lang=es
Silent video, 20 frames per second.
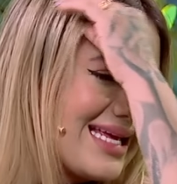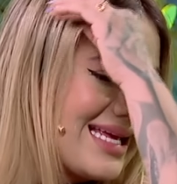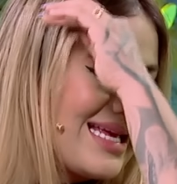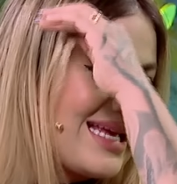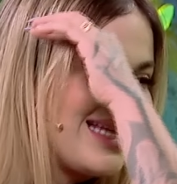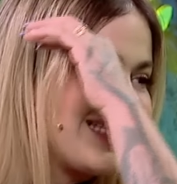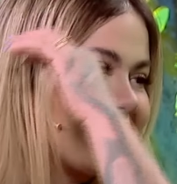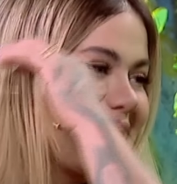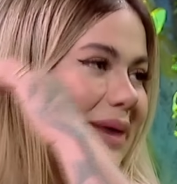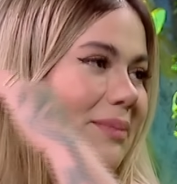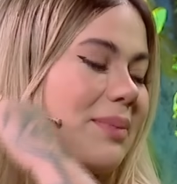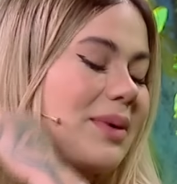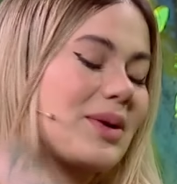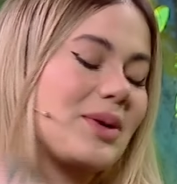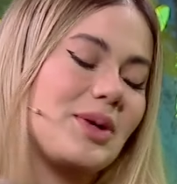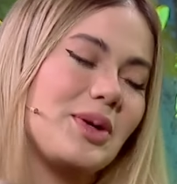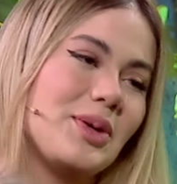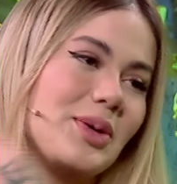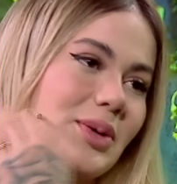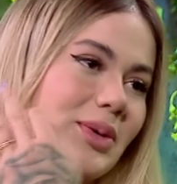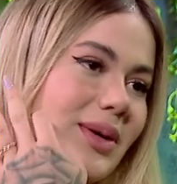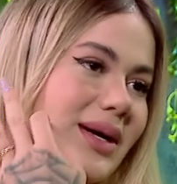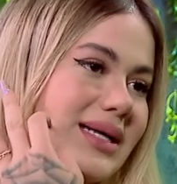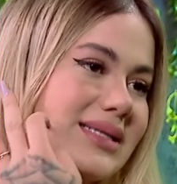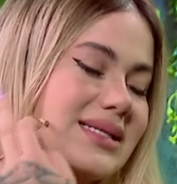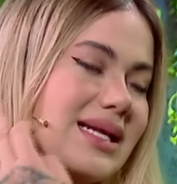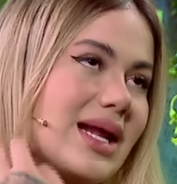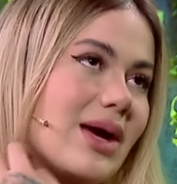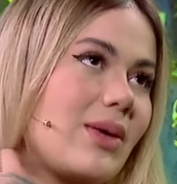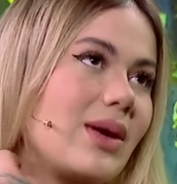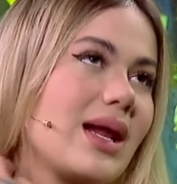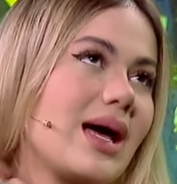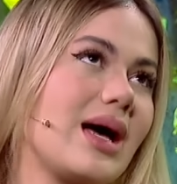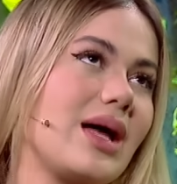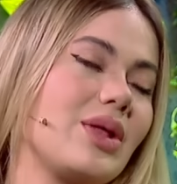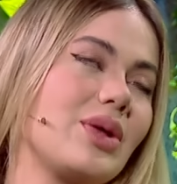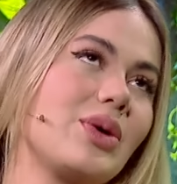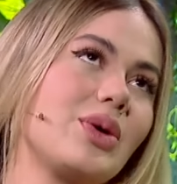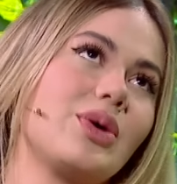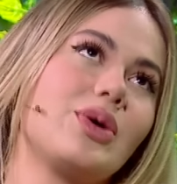Y ya, pero no, nunca se le ha
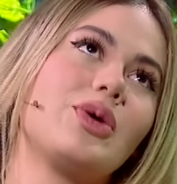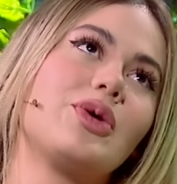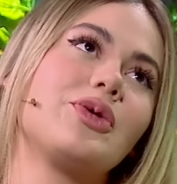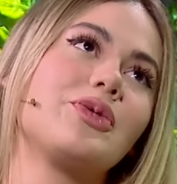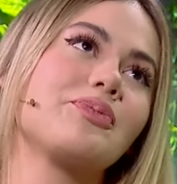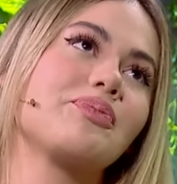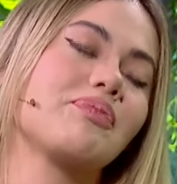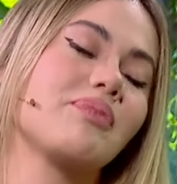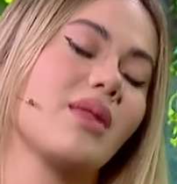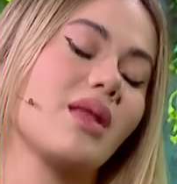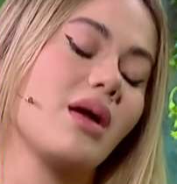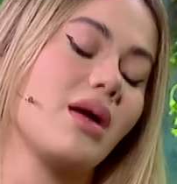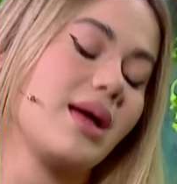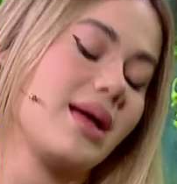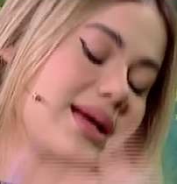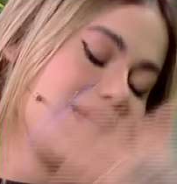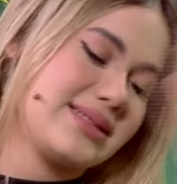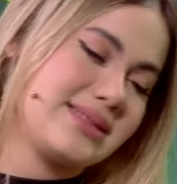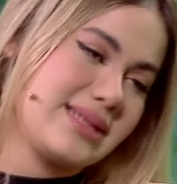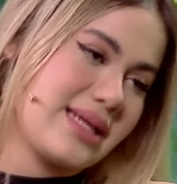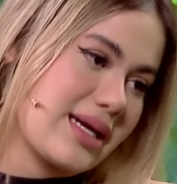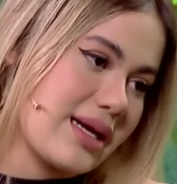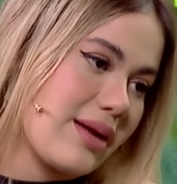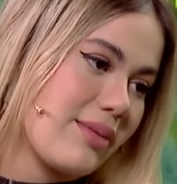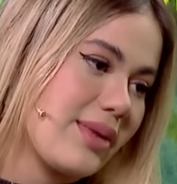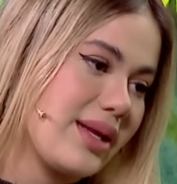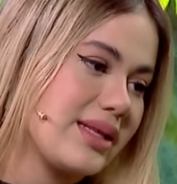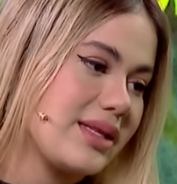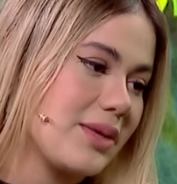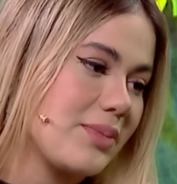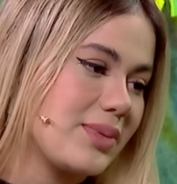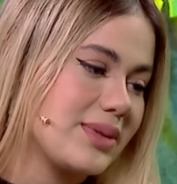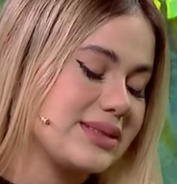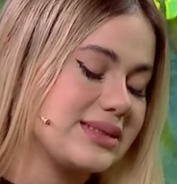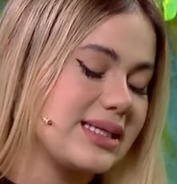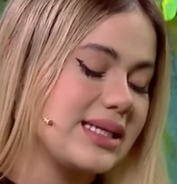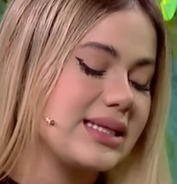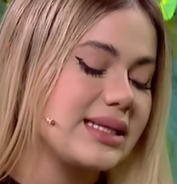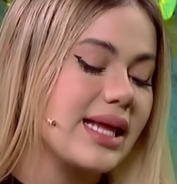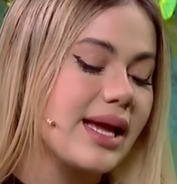hablado externamente pues
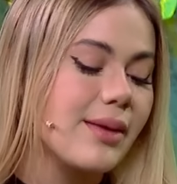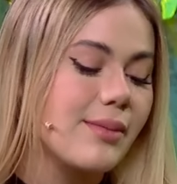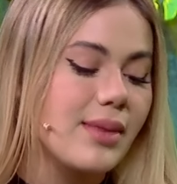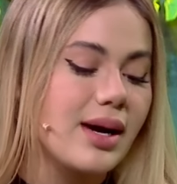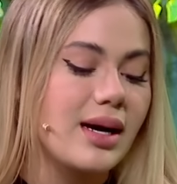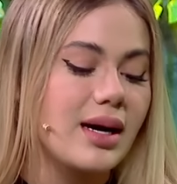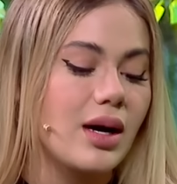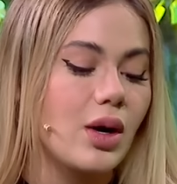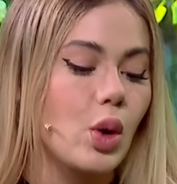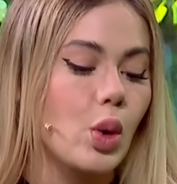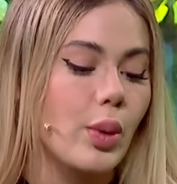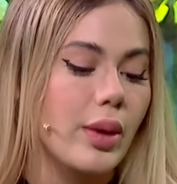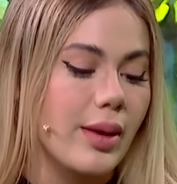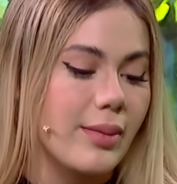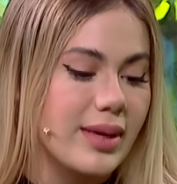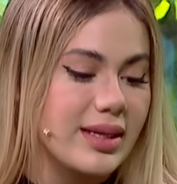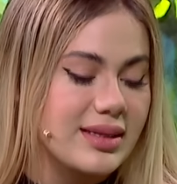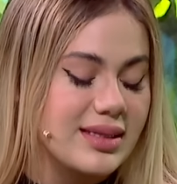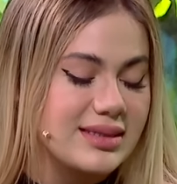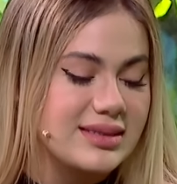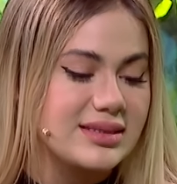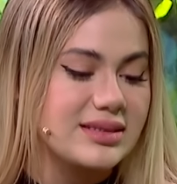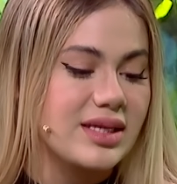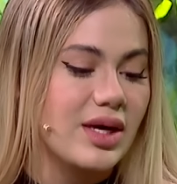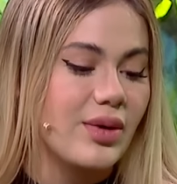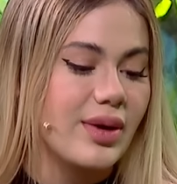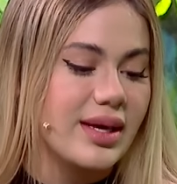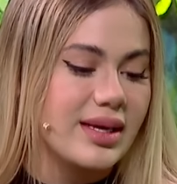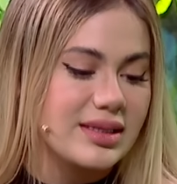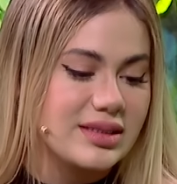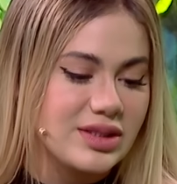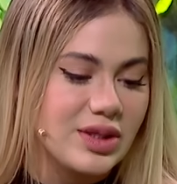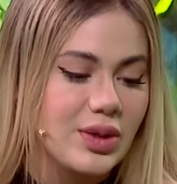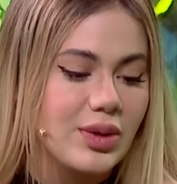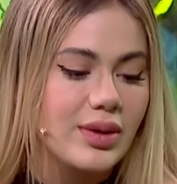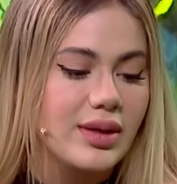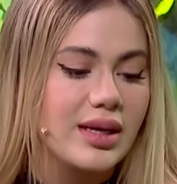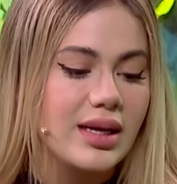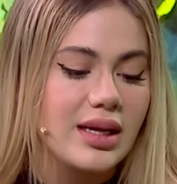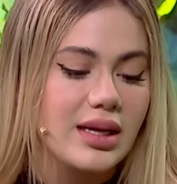del tema. Obviamente él sí sabe que es
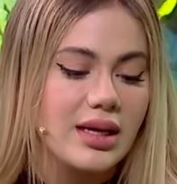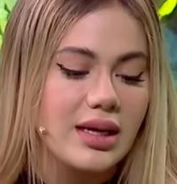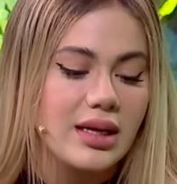Only